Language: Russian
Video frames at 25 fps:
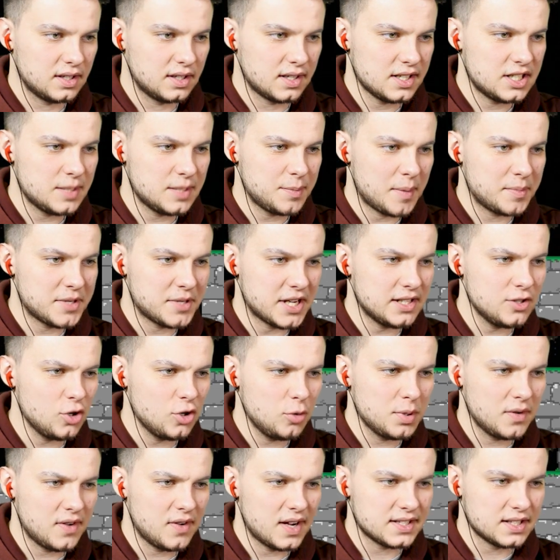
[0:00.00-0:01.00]
Крыс типа
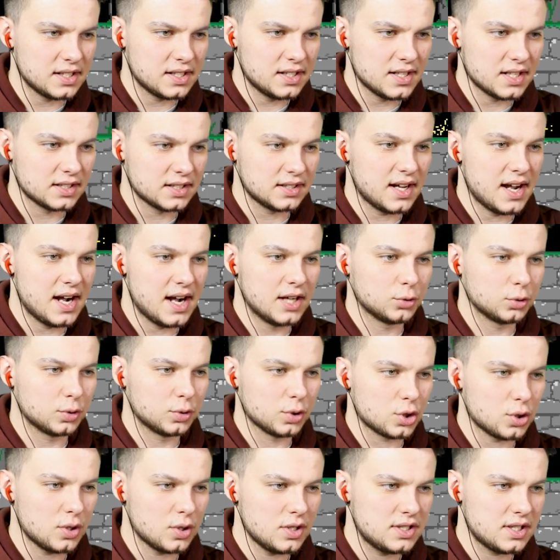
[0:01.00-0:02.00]
обязательно убивать или нет? А, тут
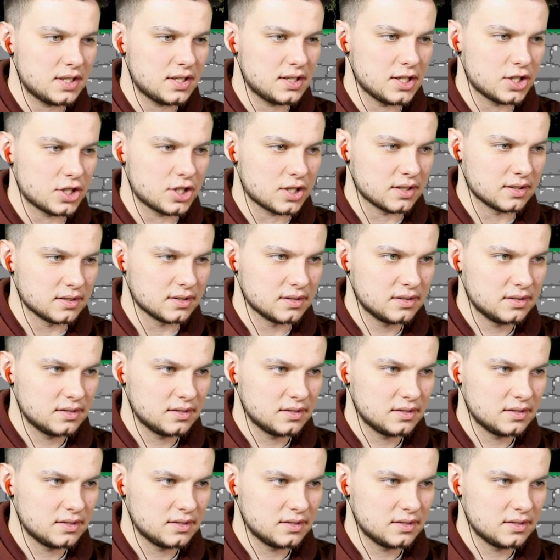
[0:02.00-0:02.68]
еще есть сердечки.